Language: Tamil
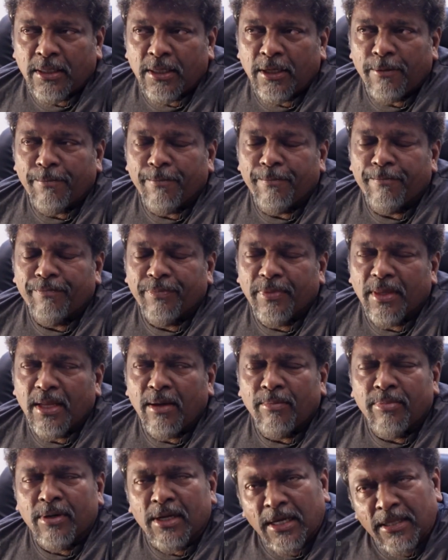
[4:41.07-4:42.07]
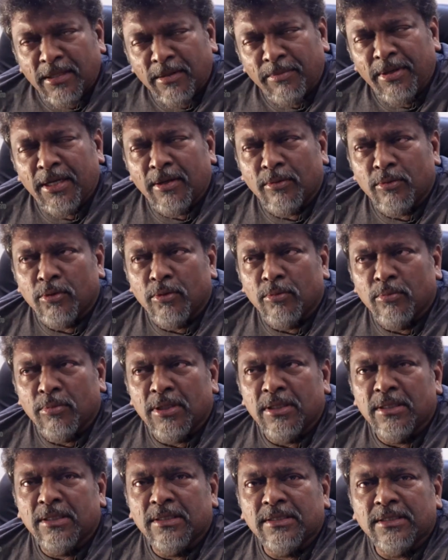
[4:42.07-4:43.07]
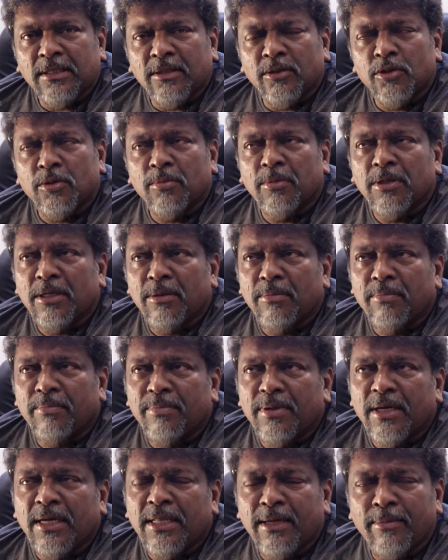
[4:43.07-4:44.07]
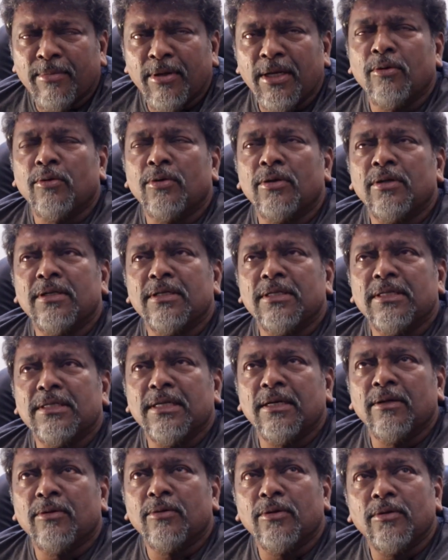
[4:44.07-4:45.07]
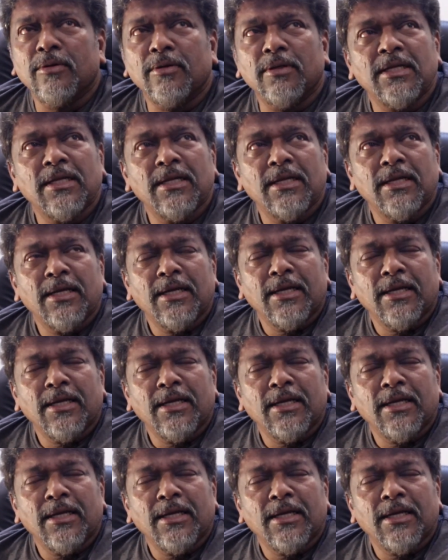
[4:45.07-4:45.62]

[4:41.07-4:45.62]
அதெல்லாம் அப்புறம் அதை மீறி அவர் ரொம்ப சந்தோஷமாக தான் அதே மாதிரி ஒரு அவர் ஒரு